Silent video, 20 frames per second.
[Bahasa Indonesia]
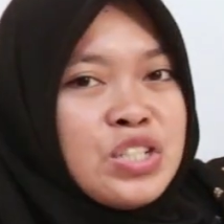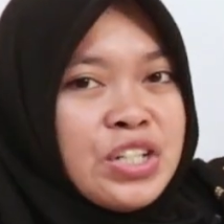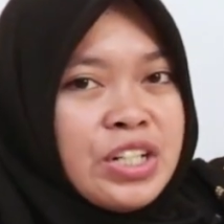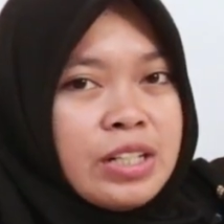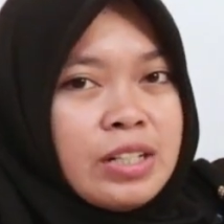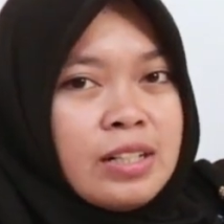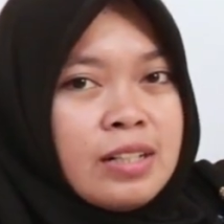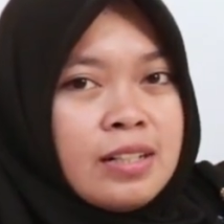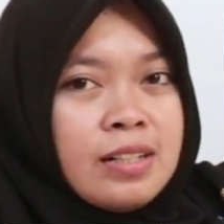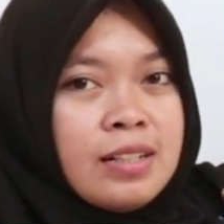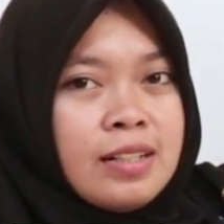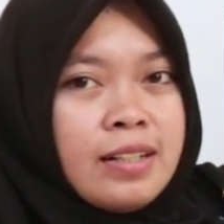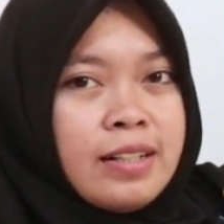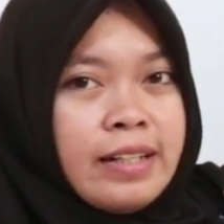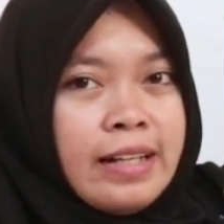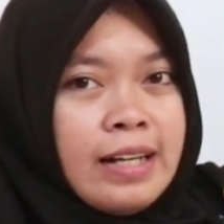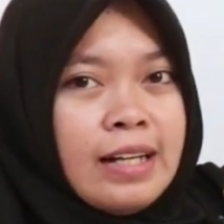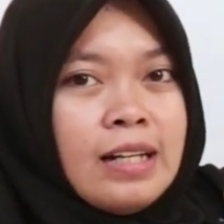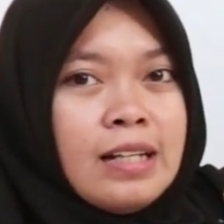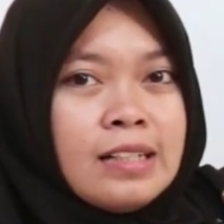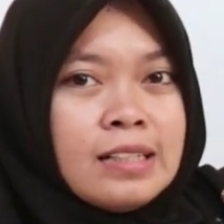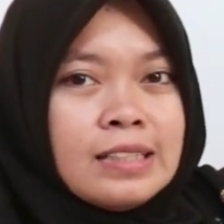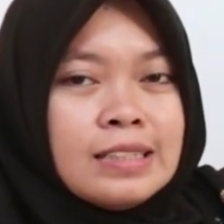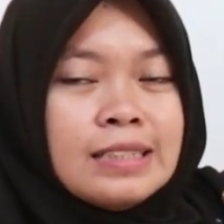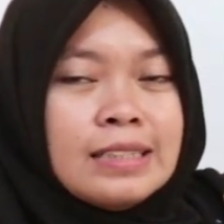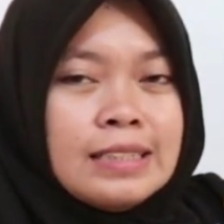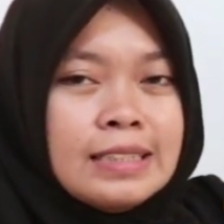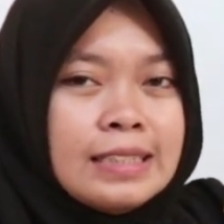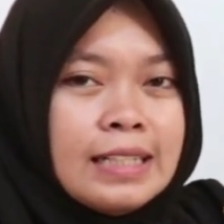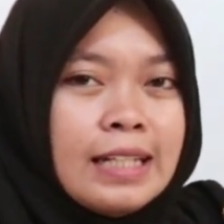C, ya.
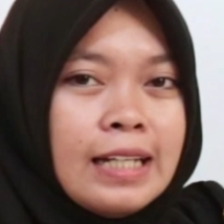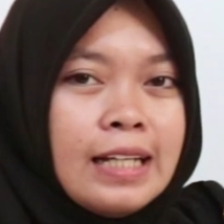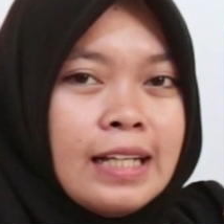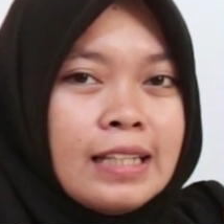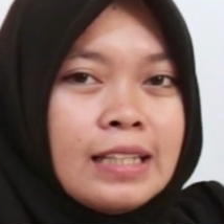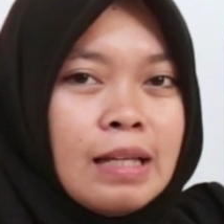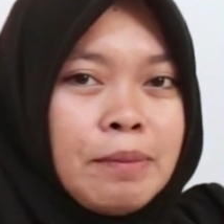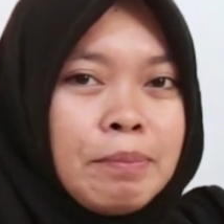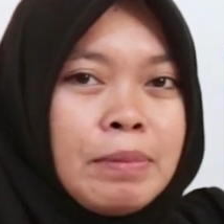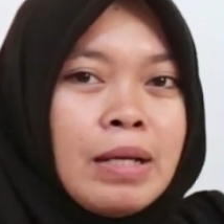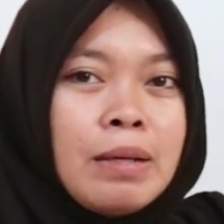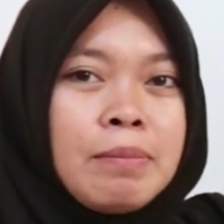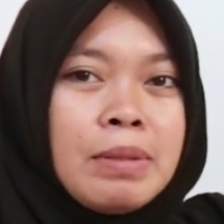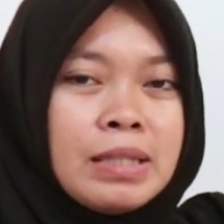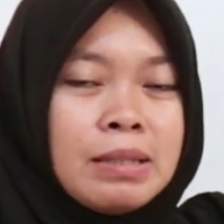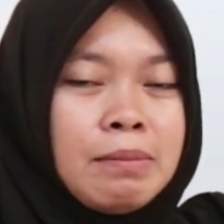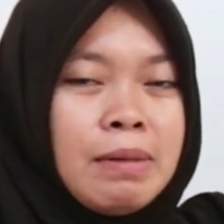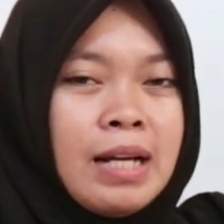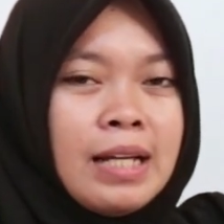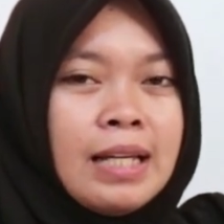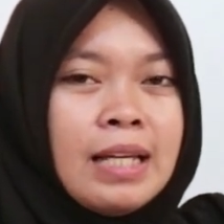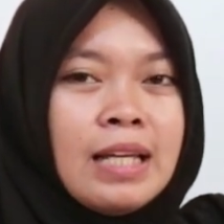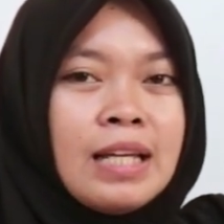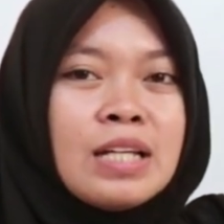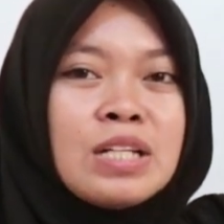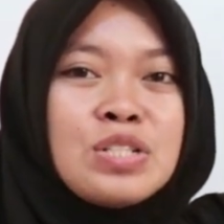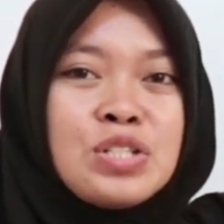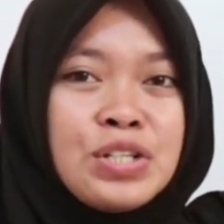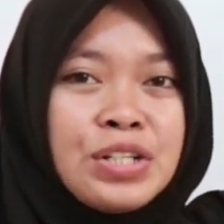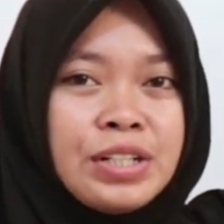C tapi lebih tebal lagi.
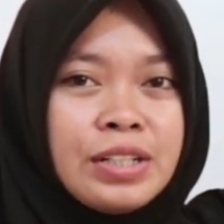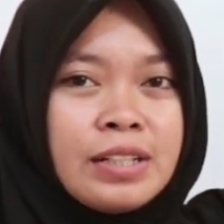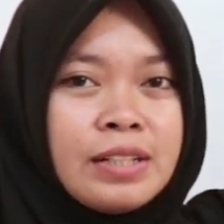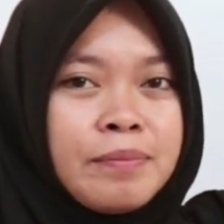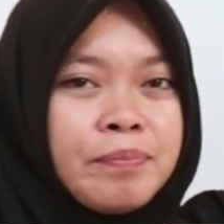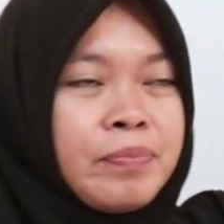C.